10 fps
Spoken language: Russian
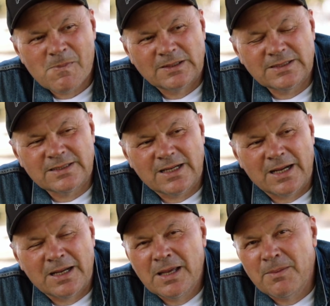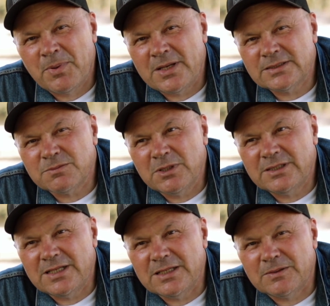знаете, как
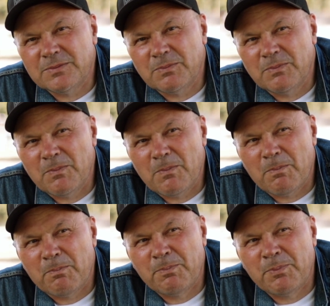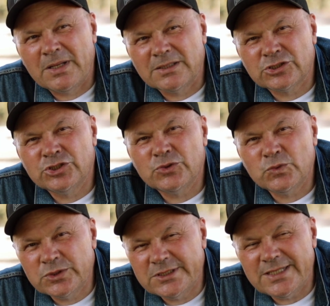пересмотреть, приложить
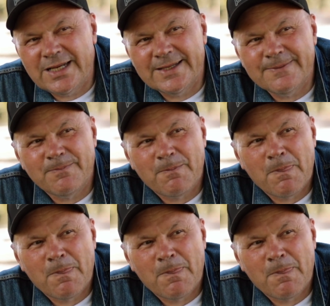усилия,